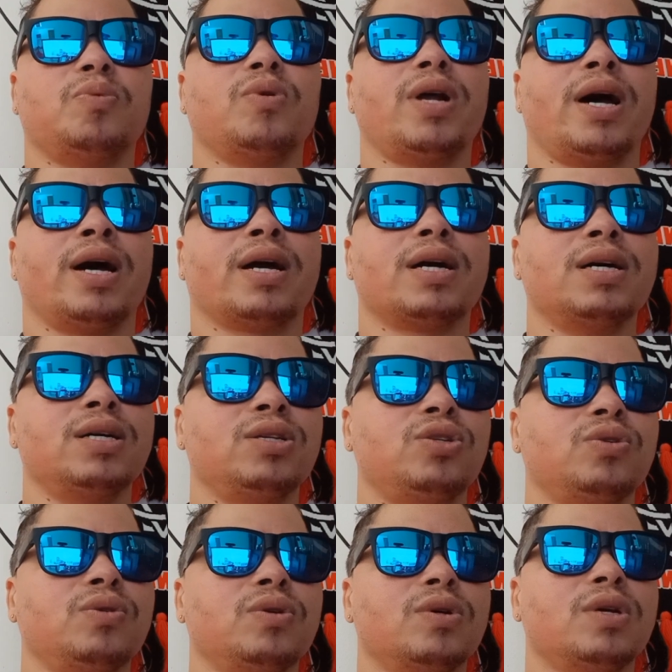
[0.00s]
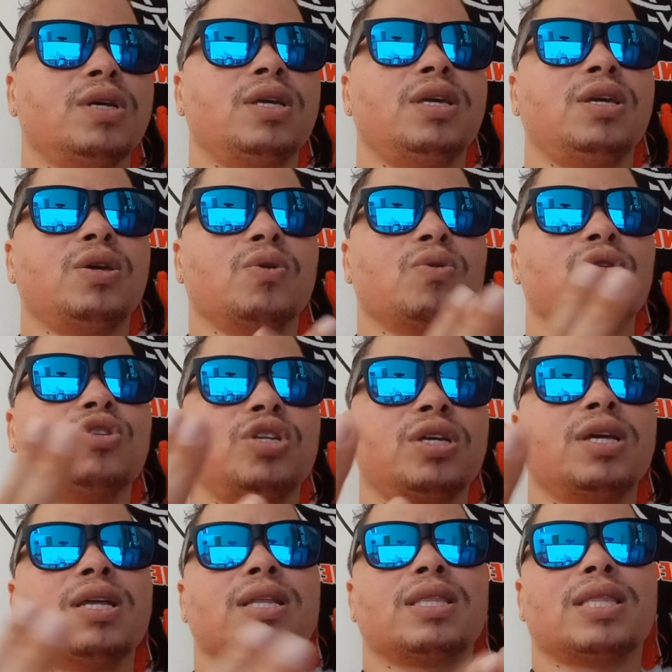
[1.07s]
por Arcanjo e
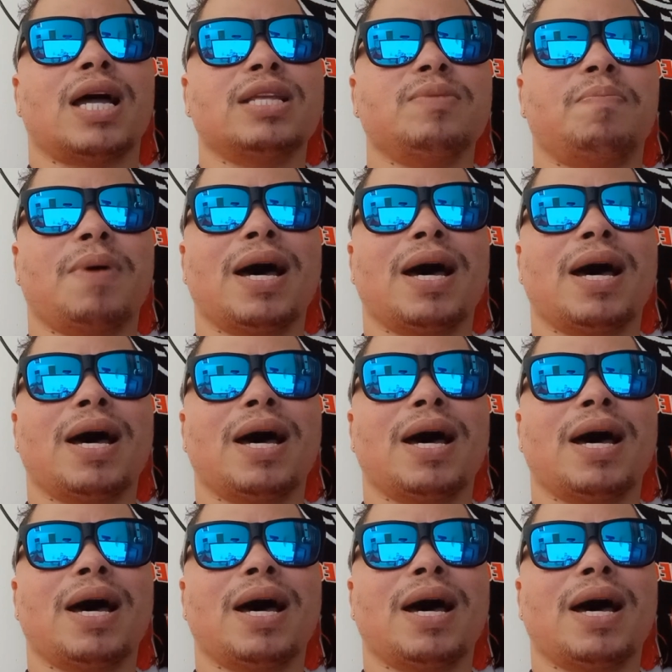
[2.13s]
hoje tá de